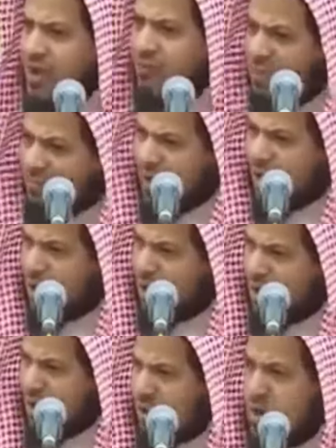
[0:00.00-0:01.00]
من
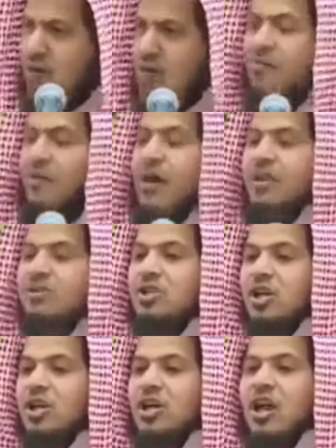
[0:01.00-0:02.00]
مخلوق
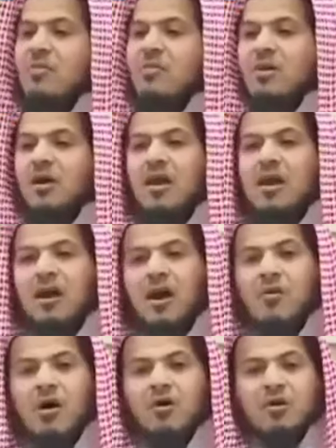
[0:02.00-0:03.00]
فارجع الى من
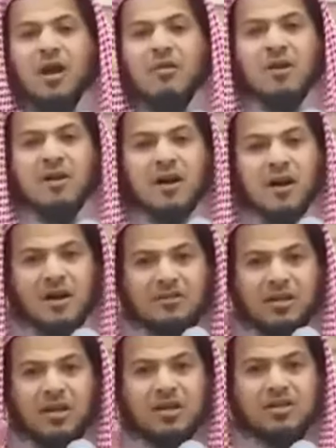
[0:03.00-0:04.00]
خلقه وقل يا من
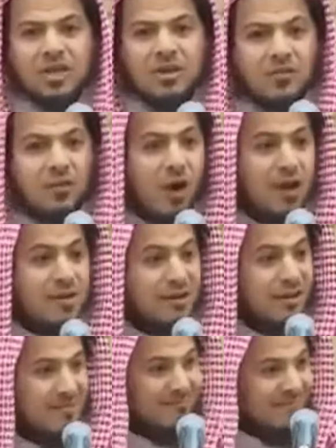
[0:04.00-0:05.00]
خلقته اصرفه
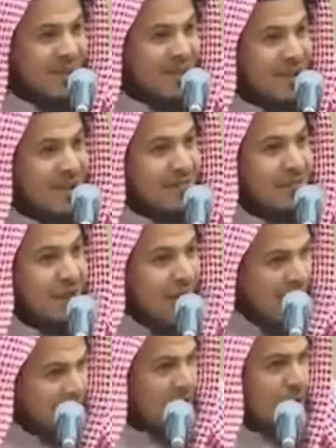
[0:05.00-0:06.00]
عني في
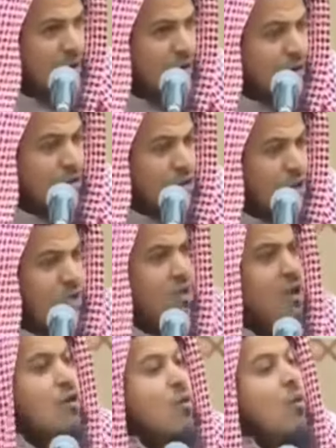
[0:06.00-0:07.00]
الحديث القدسي
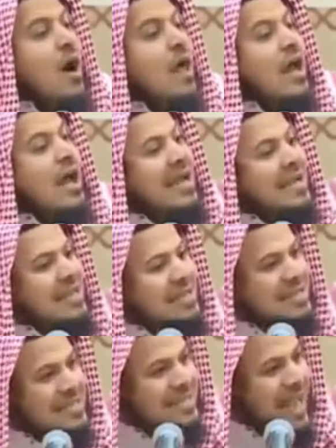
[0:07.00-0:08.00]
ولئن
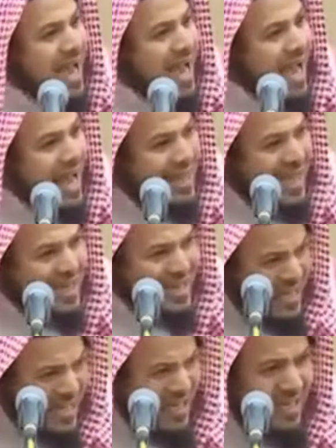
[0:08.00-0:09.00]

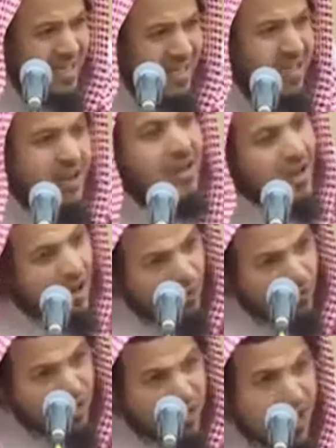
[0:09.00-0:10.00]
استعاذني
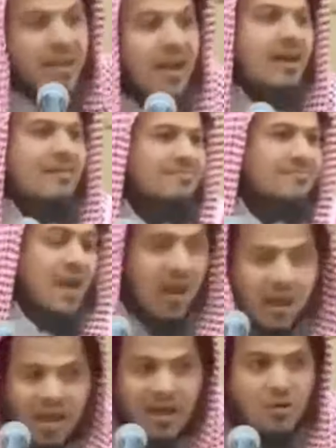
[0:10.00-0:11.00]
لأعذنه
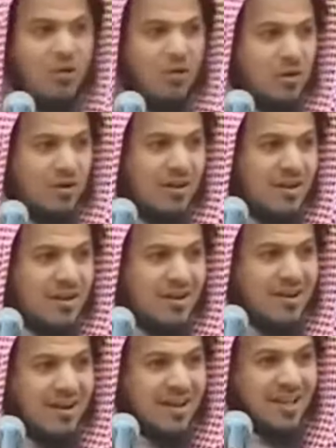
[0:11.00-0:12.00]
الله يقول
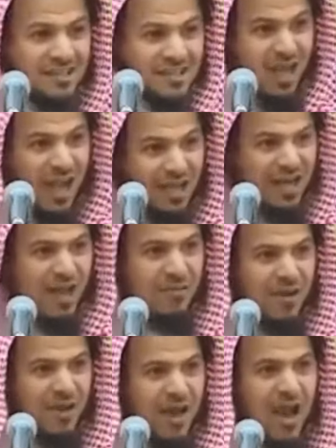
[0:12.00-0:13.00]
إذا استعذنا
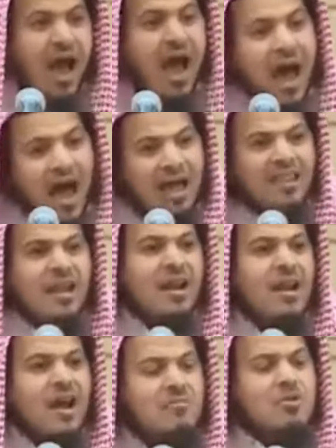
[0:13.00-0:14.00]
به أعاذنا
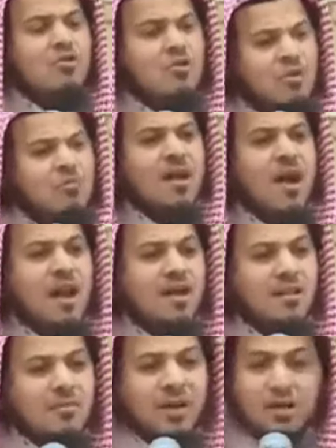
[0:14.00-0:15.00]
الله من كل من
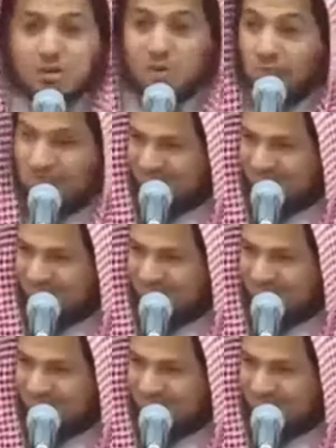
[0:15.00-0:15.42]
أراد بنا سوء